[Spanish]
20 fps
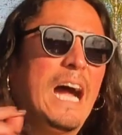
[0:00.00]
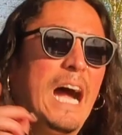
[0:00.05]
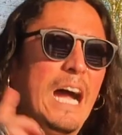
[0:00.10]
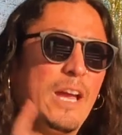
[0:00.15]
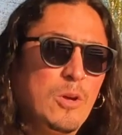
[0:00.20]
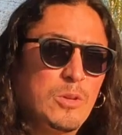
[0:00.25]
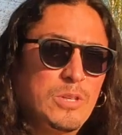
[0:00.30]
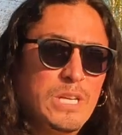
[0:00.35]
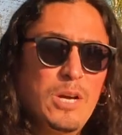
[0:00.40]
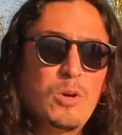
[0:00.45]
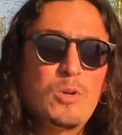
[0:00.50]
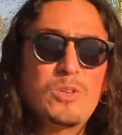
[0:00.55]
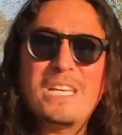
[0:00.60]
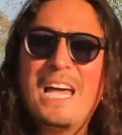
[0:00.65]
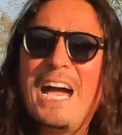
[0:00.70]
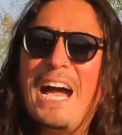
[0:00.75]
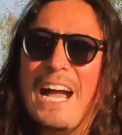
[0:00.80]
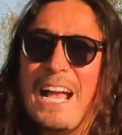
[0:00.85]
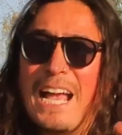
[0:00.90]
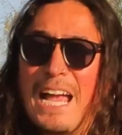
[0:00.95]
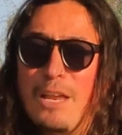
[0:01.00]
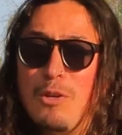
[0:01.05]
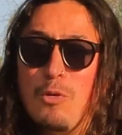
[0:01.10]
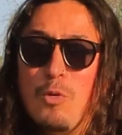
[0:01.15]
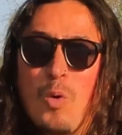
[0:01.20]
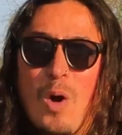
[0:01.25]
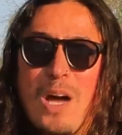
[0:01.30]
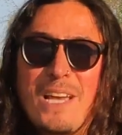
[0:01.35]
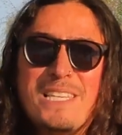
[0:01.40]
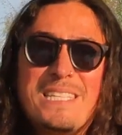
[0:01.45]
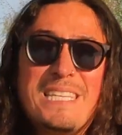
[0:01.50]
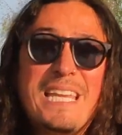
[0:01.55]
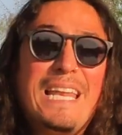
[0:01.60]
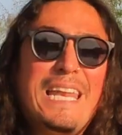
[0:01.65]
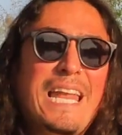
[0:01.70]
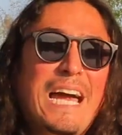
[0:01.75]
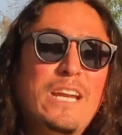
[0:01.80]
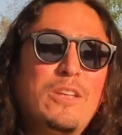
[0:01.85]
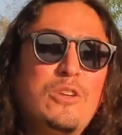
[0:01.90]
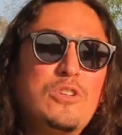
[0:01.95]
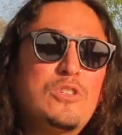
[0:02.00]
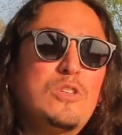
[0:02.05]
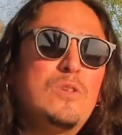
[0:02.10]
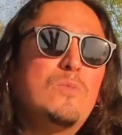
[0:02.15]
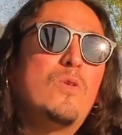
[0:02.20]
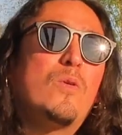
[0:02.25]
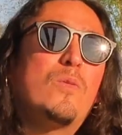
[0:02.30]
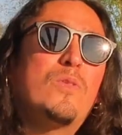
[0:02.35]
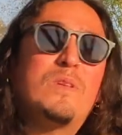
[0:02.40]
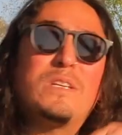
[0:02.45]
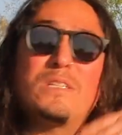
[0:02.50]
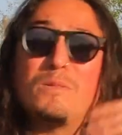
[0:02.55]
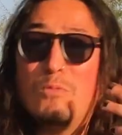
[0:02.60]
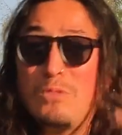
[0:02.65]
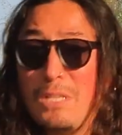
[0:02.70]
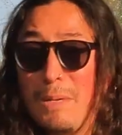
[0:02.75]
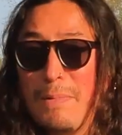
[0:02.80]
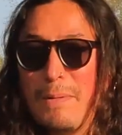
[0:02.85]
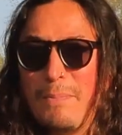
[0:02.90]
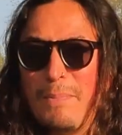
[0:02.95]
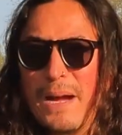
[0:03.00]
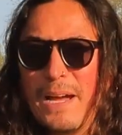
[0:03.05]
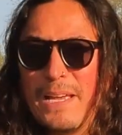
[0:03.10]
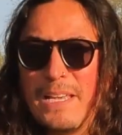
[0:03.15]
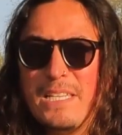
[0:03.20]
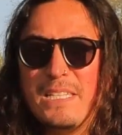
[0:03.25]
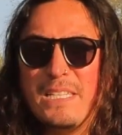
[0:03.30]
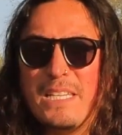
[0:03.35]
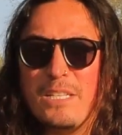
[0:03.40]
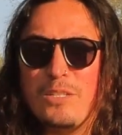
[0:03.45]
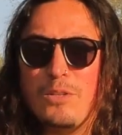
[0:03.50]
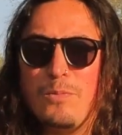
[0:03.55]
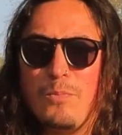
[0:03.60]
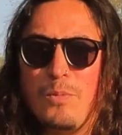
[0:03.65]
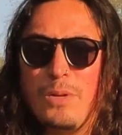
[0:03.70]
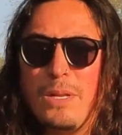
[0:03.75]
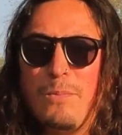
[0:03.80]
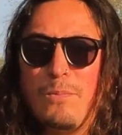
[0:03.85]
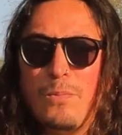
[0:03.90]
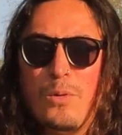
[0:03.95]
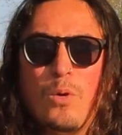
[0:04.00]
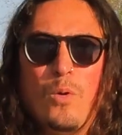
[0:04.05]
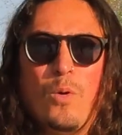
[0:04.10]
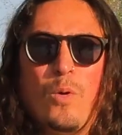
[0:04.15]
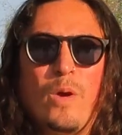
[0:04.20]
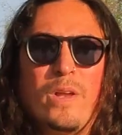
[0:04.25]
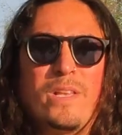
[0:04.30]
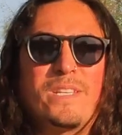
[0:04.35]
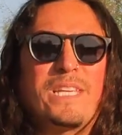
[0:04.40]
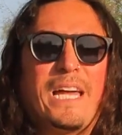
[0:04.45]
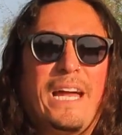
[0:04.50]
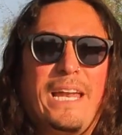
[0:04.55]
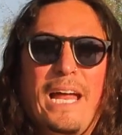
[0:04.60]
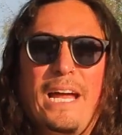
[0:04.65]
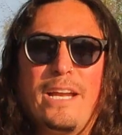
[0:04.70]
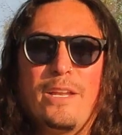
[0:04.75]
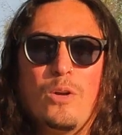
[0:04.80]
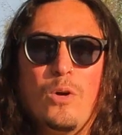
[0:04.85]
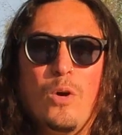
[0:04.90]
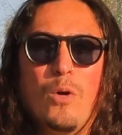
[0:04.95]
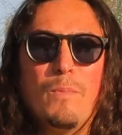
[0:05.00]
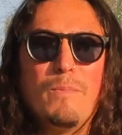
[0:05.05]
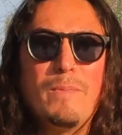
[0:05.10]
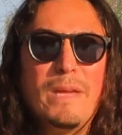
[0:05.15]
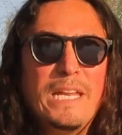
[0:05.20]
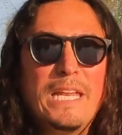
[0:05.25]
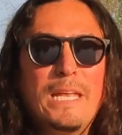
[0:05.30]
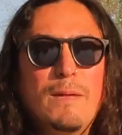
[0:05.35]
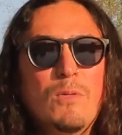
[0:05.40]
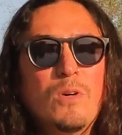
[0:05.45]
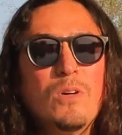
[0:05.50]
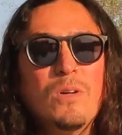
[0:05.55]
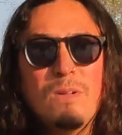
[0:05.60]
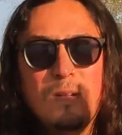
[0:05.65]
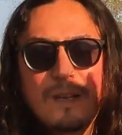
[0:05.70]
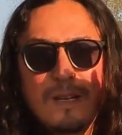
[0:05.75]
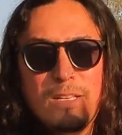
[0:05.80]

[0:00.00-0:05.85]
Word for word: Hay otra cosa, acá no hay salarios como decimos en mi país, que son por ejemplo el salario mínimo.